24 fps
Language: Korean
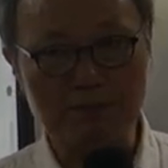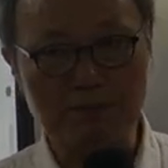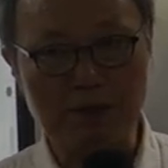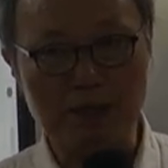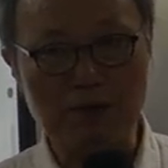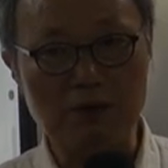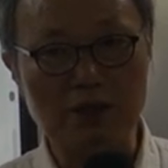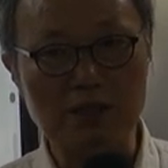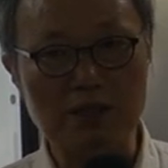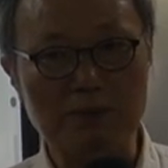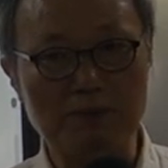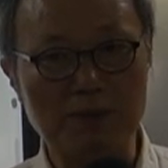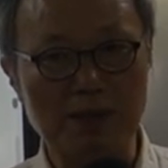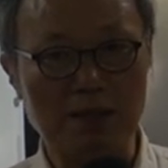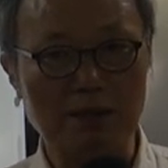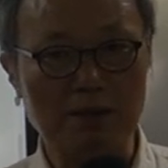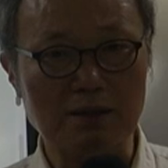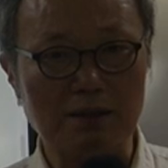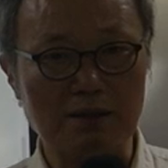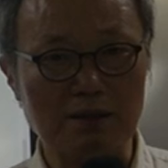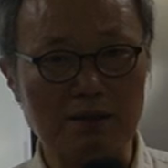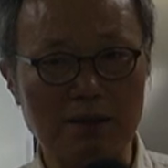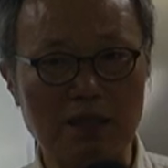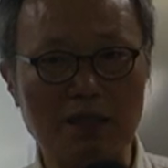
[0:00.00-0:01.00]
백화점에
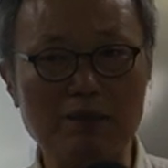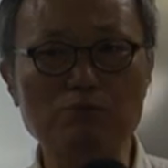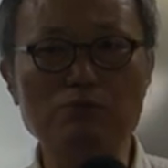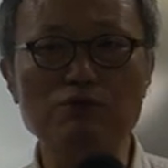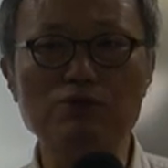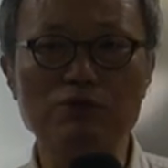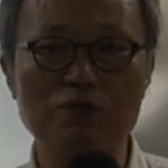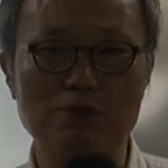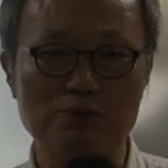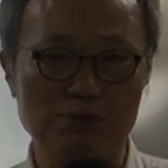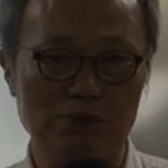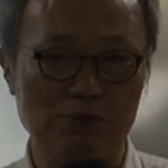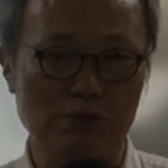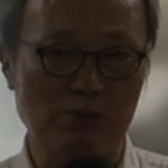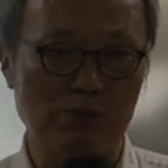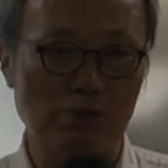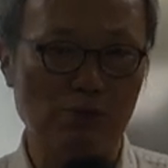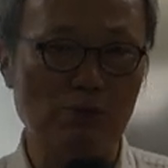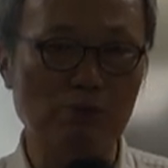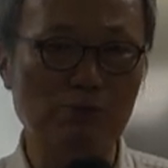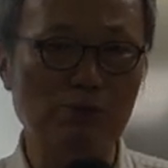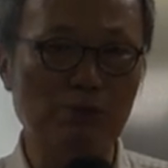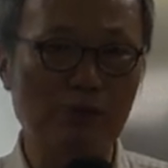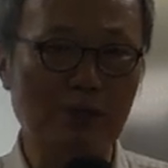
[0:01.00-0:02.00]
창문이 없어요.
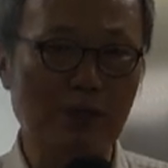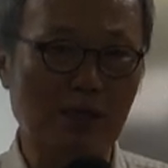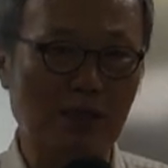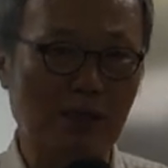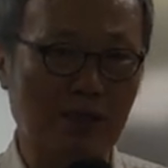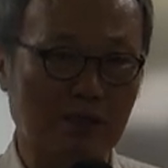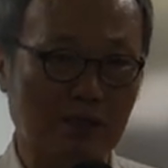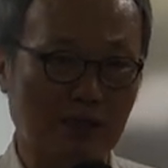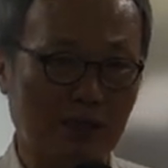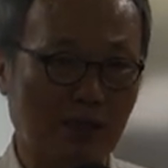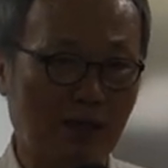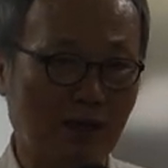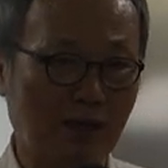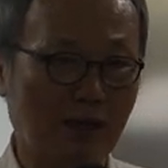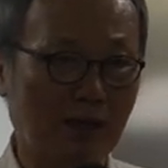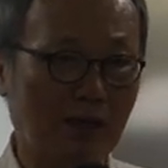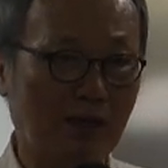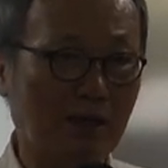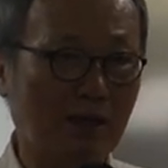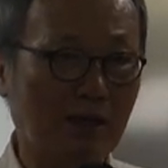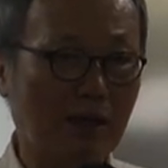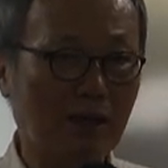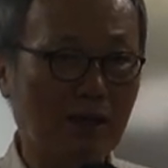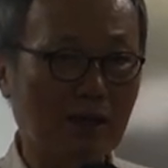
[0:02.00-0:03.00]
외부로 향하는.
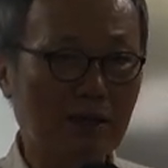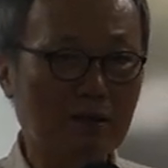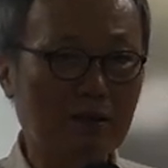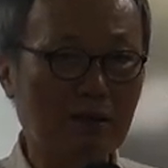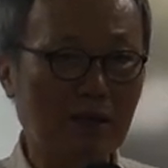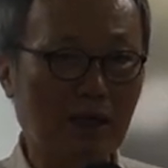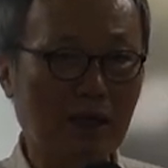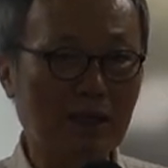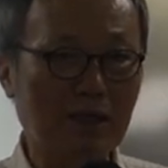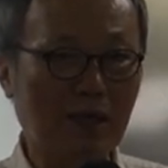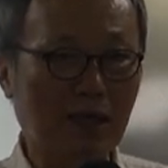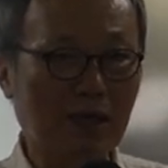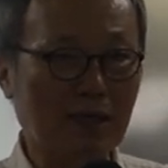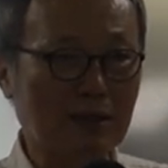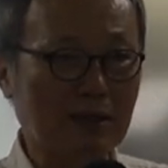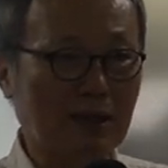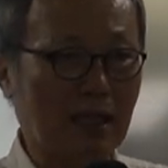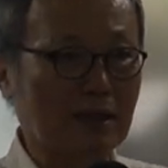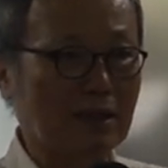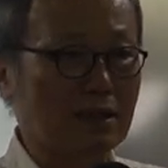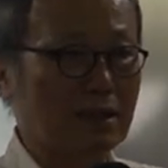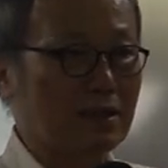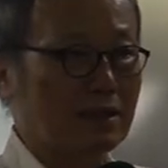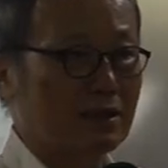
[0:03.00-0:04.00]
그 하나가
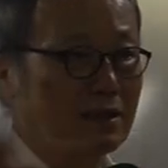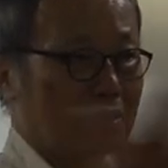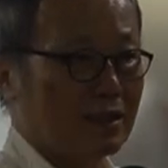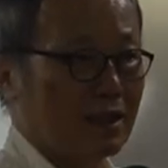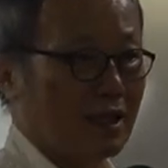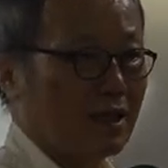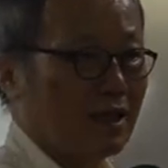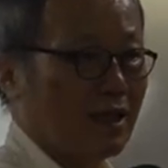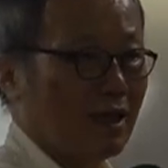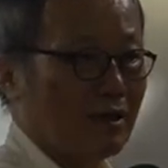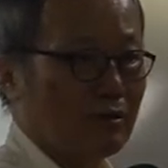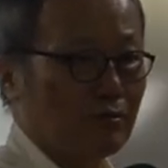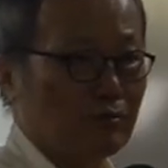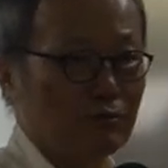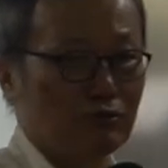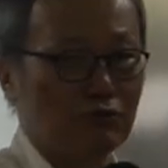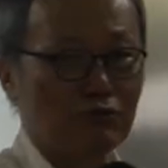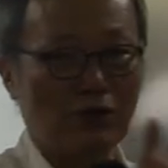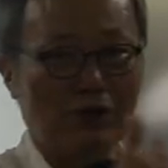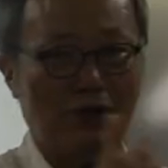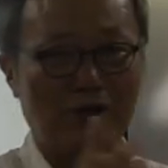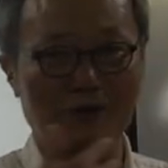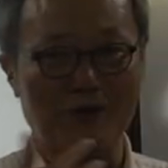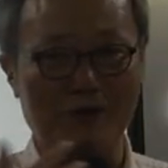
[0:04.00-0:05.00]
닫힌 세계,
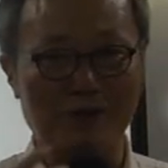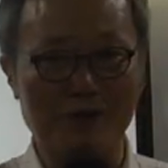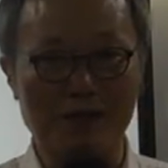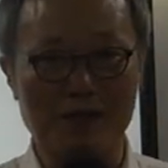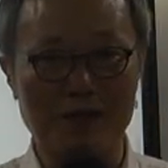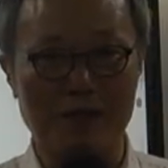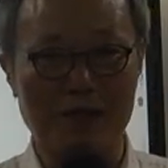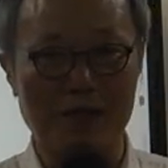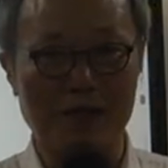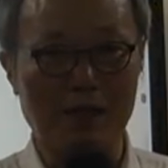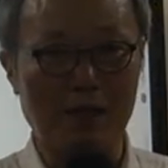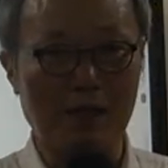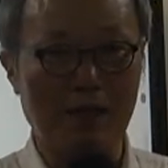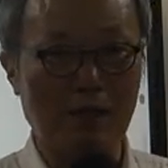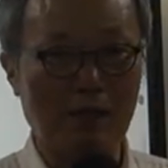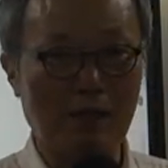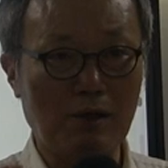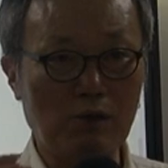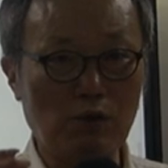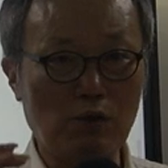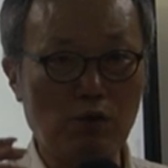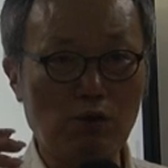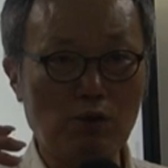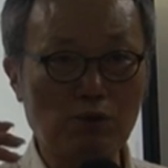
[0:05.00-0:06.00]
우주예요. 그러니까
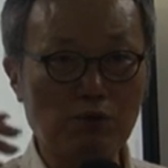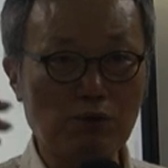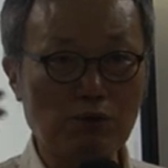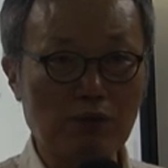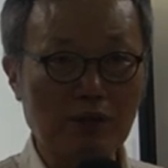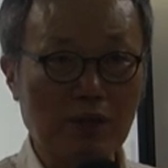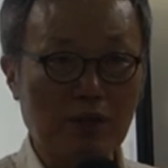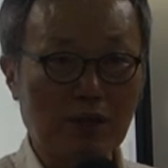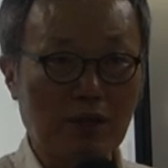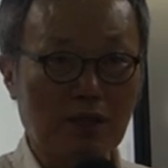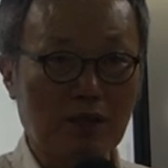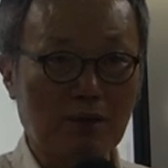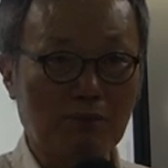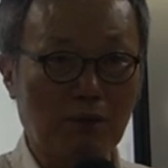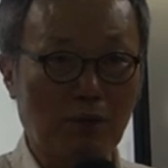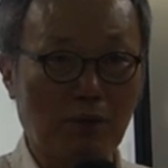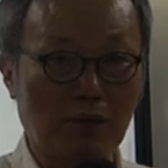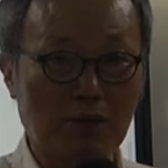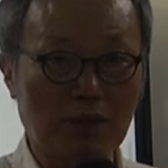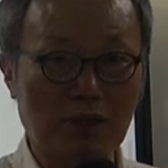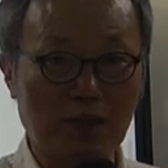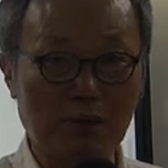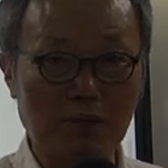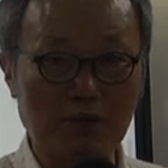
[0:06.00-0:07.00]
외부 세계를
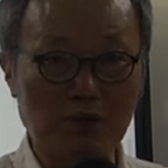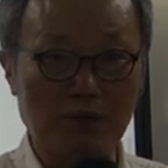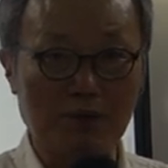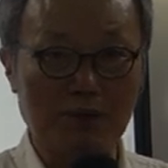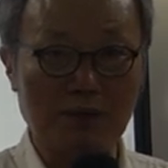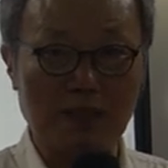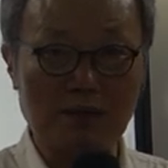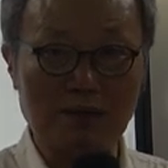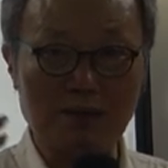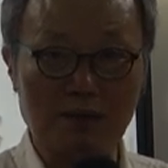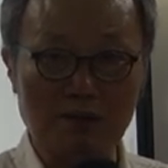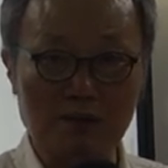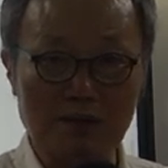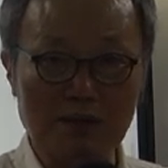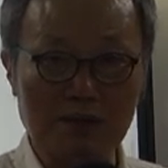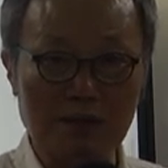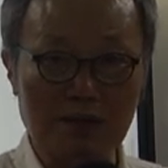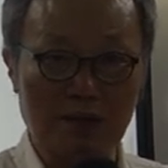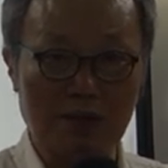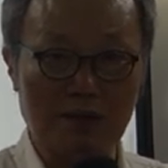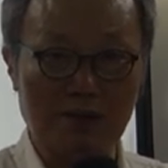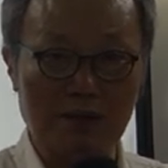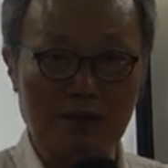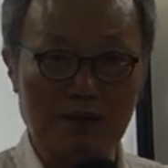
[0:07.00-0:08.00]
보게 되면 좀
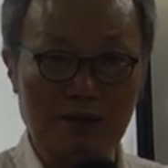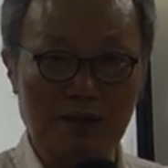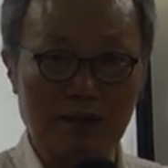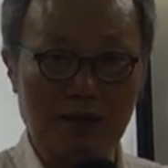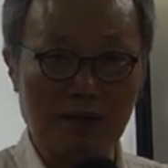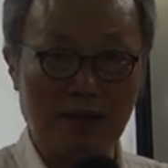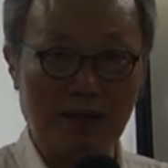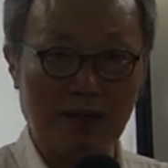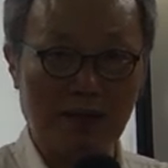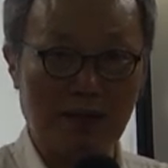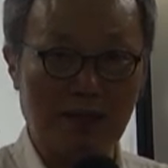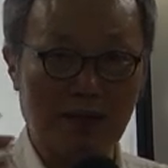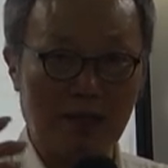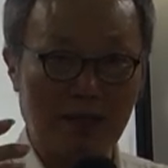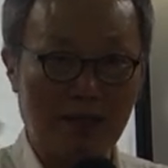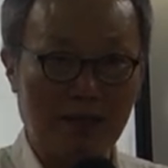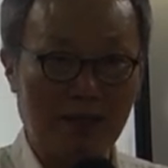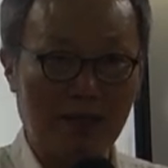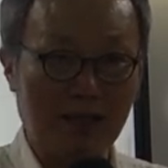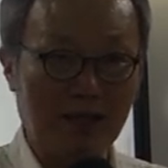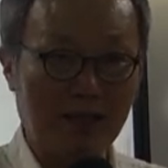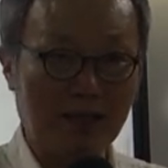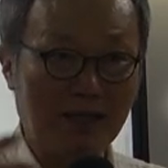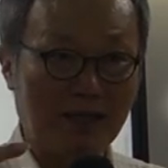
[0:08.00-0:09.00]
낯설어지잖아요. 그게
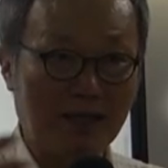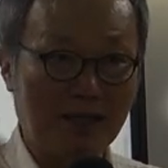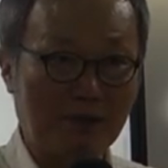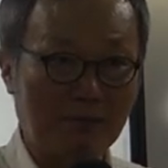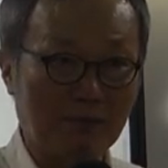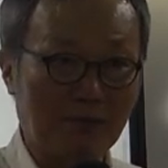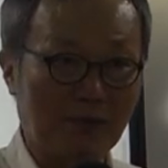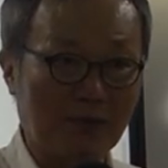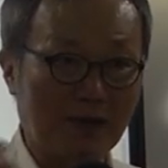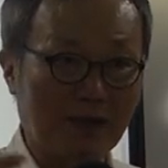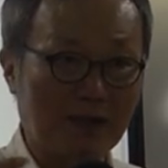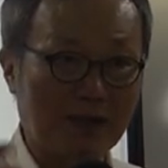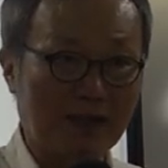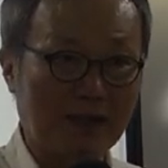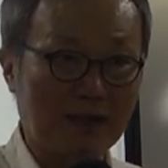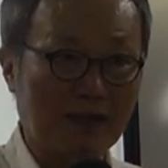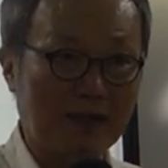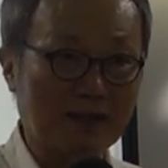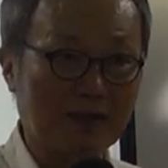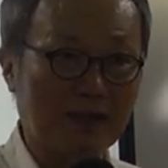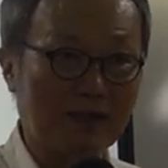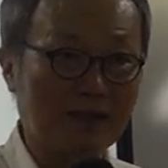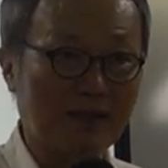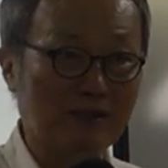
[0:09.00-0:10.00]
예? 뭔가 이게
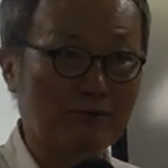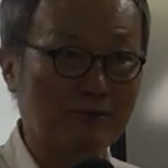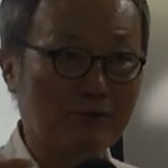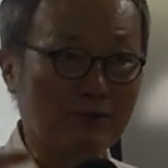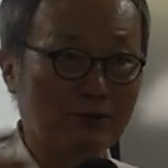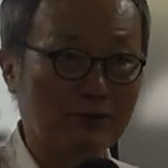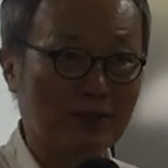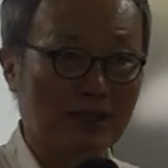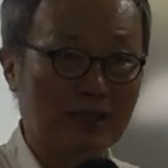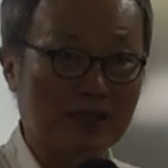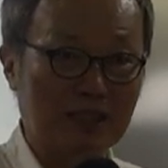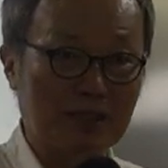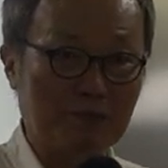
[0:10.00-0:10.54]
낯선 게 들어오잖아.